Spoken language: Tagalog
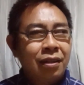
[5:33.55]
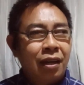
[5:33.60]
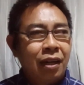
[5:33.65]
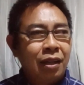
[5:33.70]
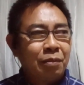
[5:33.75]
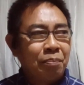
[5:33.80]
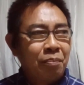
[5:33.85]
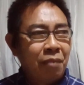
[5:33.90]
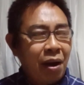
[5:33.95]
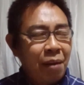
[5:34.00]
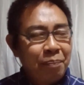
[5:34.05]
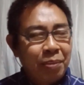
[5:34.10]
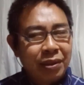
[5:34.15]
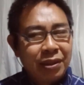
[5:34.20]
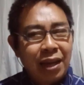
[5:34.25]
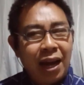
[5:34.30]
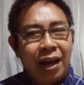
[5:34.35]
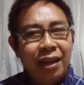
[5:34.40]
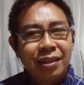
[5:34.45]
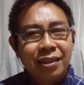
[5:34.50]
at
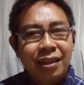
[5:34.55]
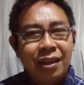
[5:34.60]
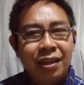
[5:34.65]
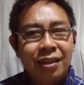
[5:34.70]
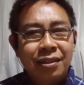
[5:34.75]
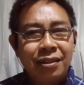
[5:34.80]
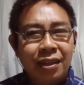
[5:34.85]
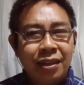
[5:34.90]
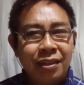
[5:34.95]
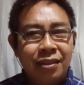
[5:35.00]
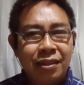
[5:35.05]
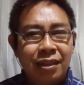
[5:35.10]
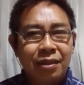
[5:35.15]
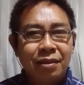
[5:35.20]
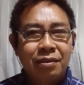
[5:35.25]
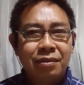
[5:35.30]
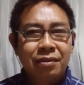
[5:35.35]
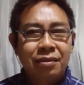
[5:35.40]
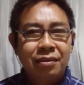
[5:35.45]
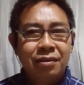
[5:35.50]
mapadaan ka sa
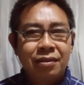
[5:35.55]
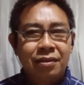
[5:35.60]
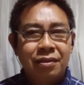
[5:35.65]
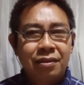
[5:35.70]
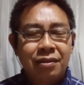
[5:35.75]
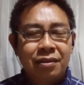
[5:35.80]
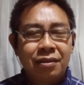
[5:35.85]
isang